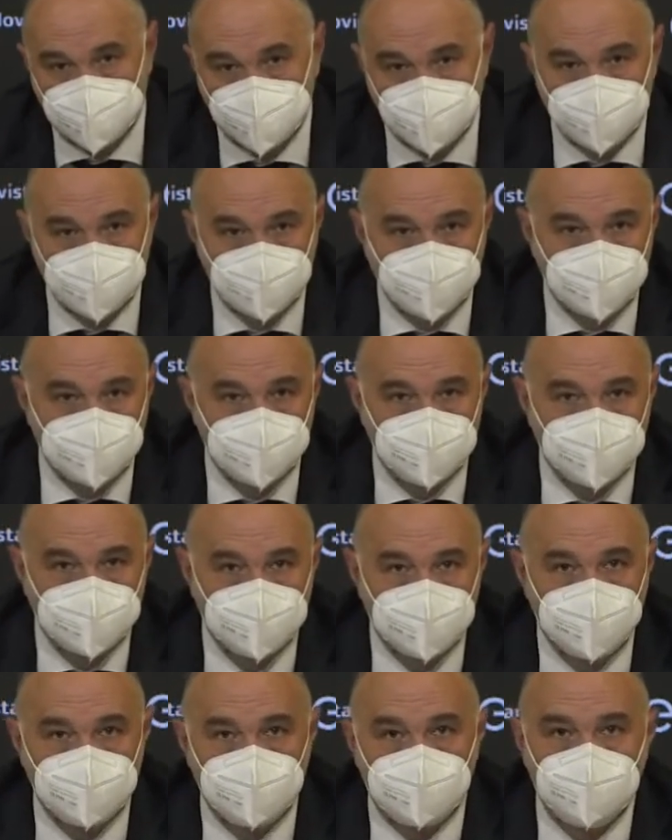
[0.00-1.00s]
te va a cambiar
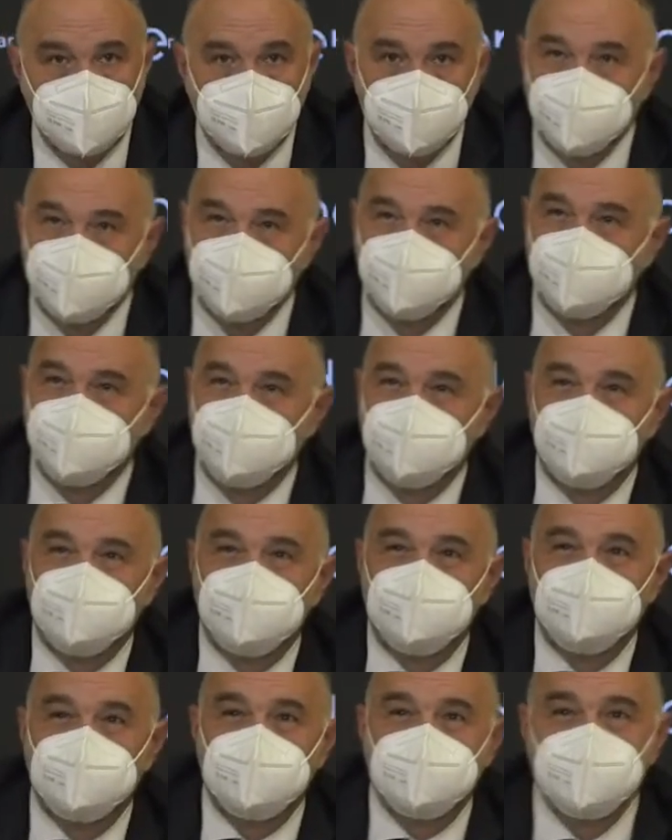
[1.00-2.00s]
mucho el equipo este año?
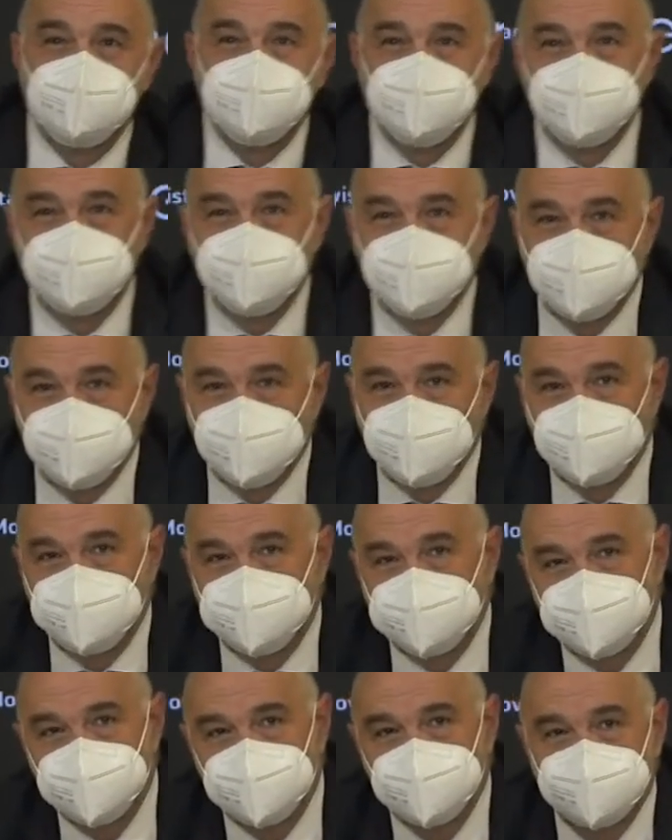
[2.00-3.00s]
Mm,
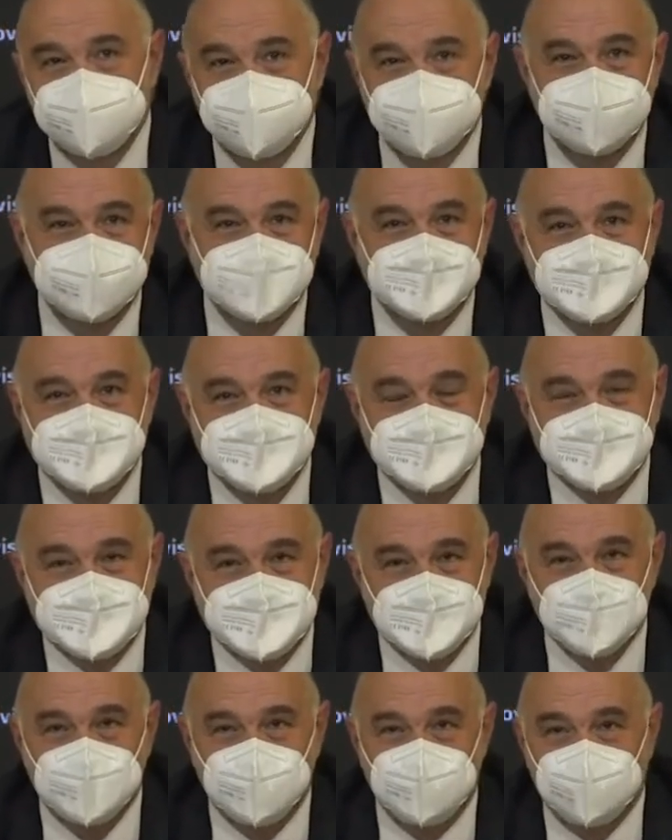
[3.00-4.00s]

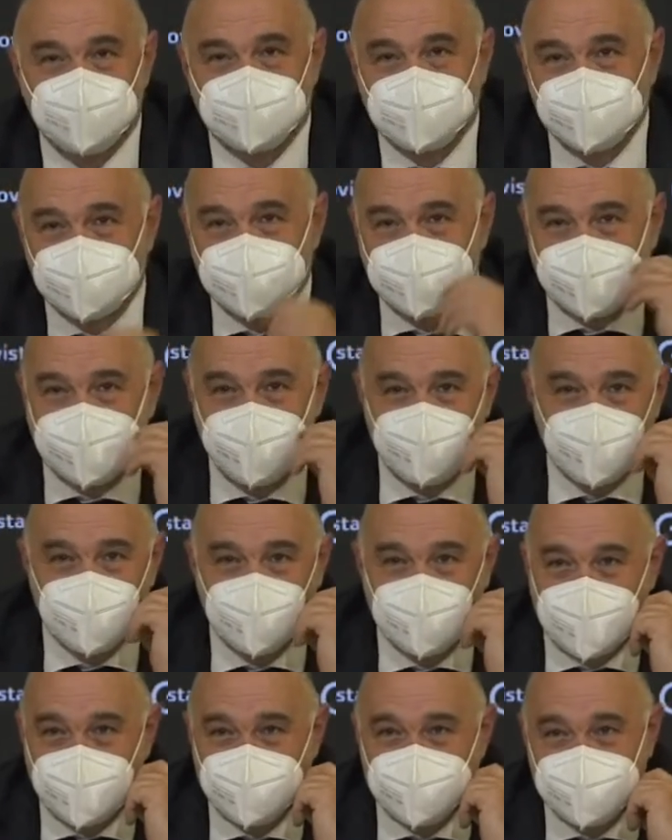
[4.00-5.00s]
yo creo que el
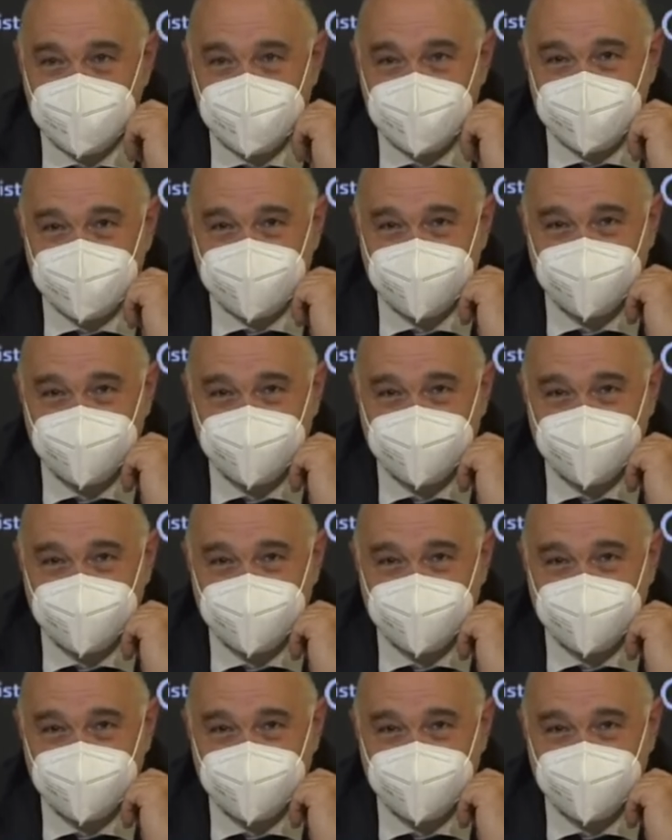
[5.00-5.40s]
equipo cambia